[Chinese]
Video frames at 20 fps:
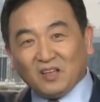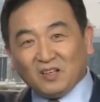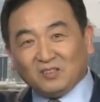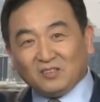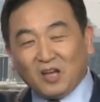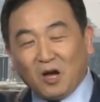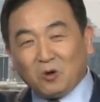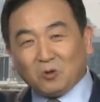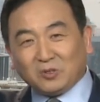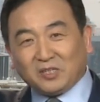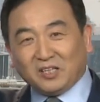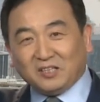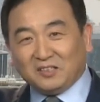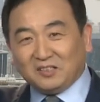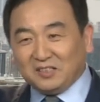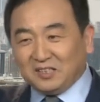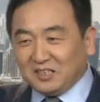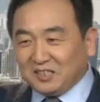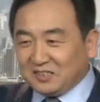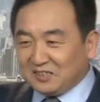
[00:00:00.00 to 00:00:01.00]
脑
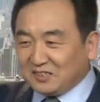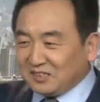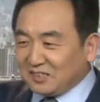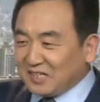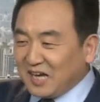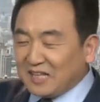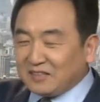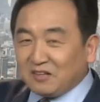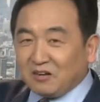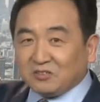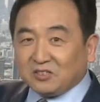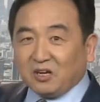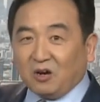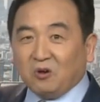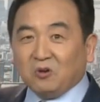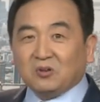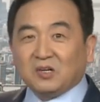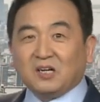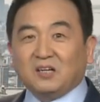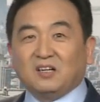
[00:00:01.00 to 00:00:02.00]
顶一直烂到脚
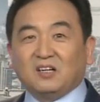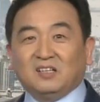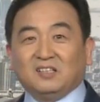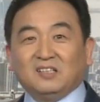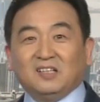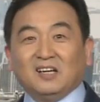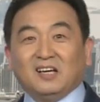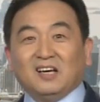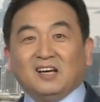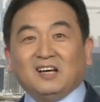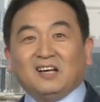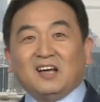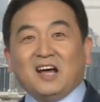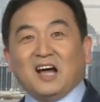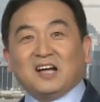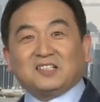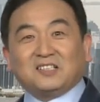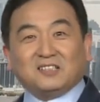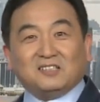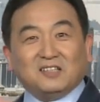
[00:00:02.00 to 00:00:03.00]
后跟了，
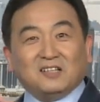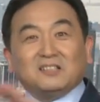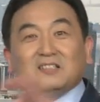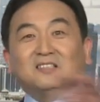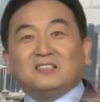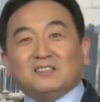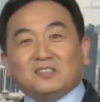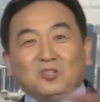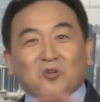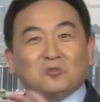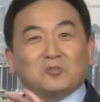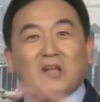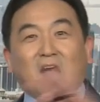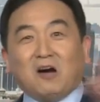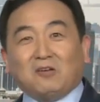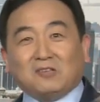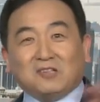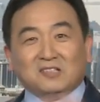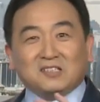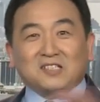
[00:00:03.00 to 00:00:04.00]
他只能从
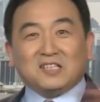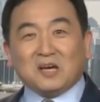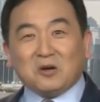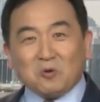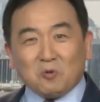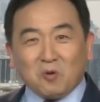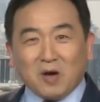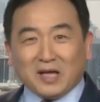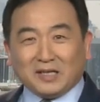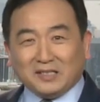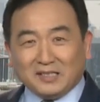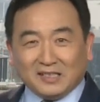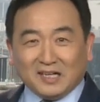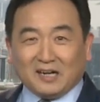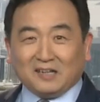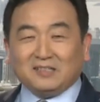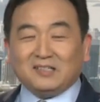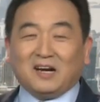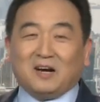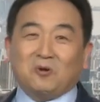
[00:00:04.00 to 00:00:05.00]
脑袋上先换一
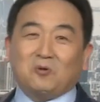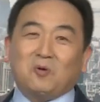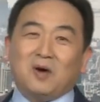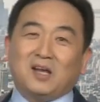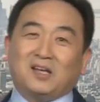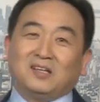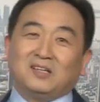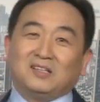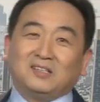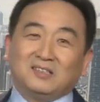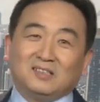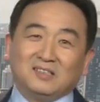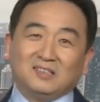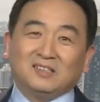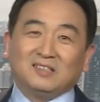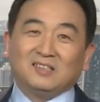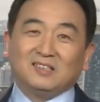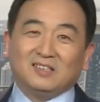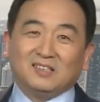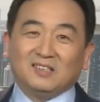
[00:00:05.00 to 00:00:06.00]
点一点换了，
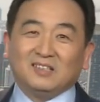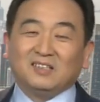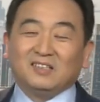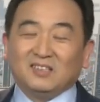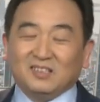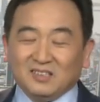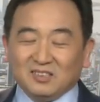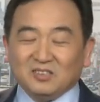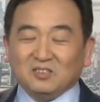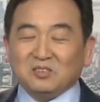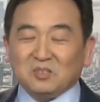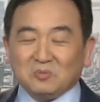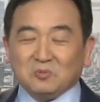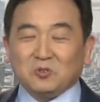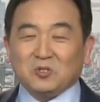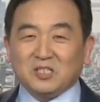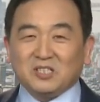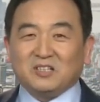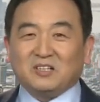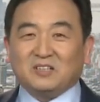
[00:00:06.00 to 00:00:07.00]
就这么
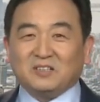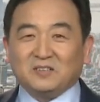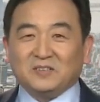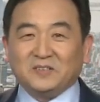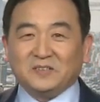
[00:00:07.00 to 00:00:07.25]
回事儿。